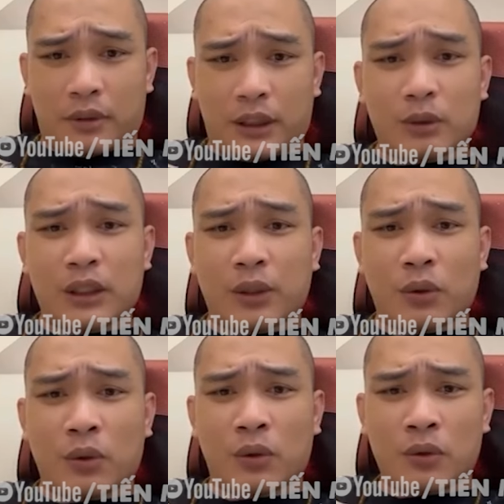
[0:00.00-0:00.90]
chiếu rời
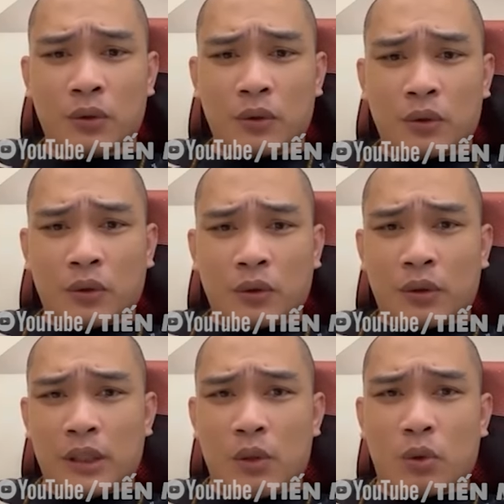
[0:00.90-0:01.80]
đô
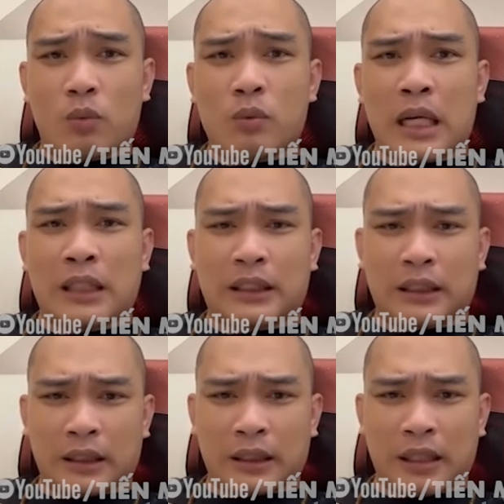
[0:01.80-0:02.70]
liệu có đúng là gì
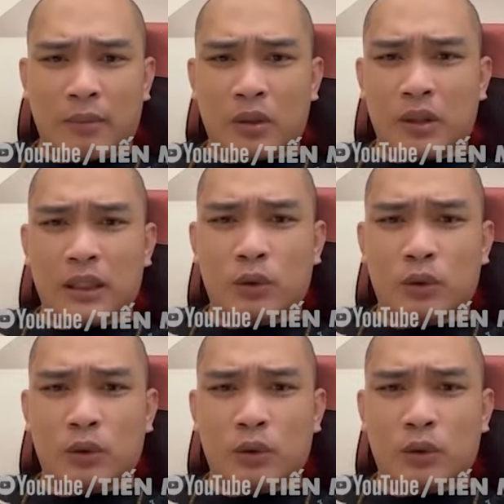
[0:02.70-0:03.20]
là một người